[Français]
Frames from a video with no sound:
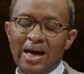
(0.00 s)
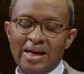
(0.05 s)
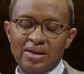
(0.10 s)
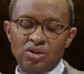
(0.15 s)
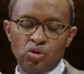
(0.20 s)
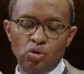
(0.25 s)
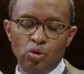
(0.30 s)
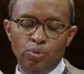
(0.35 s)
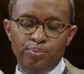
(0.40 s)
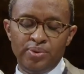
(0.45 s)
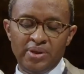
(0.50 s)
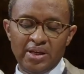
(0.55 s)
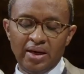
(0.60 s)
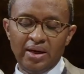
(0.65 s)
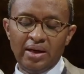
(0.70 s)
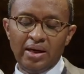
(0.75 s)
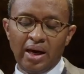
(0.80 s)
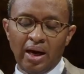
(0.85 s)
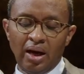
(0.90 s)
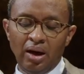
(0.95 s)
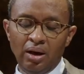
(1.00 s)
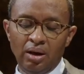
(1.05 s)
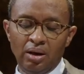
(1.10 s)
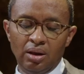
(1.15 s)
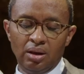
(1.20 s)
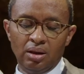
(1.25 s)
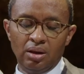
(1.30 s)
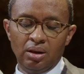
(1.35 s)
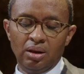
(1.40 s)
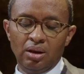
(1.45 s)
à ce bien-là,
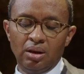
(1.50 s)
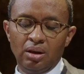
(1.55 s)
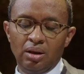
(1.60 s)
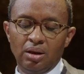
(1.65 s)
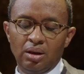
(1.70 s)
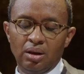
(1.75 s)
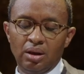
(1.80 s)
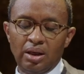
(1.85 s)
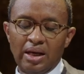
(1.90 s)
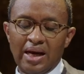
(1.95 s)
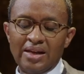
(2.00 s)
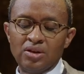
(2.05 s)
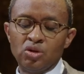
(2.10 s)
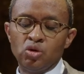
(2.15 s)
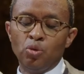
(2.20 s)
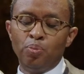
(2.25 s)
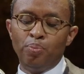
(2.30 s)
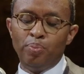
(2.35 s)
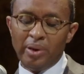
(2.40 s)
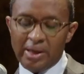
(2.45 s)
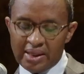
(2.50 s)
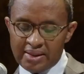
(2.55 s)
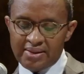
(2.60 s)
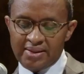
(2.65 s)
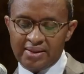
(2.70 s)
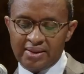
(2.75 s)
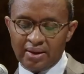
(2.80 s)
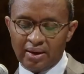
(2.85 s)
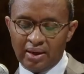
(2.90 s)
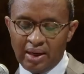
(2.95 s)
à ce
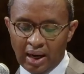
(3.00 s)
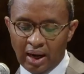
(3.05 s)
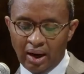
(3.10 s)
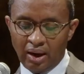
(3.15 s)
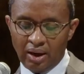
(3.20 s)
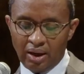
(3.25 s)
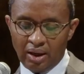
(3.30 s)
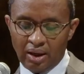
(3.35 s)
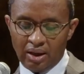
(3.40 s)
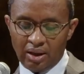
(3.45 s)
plaisir-là.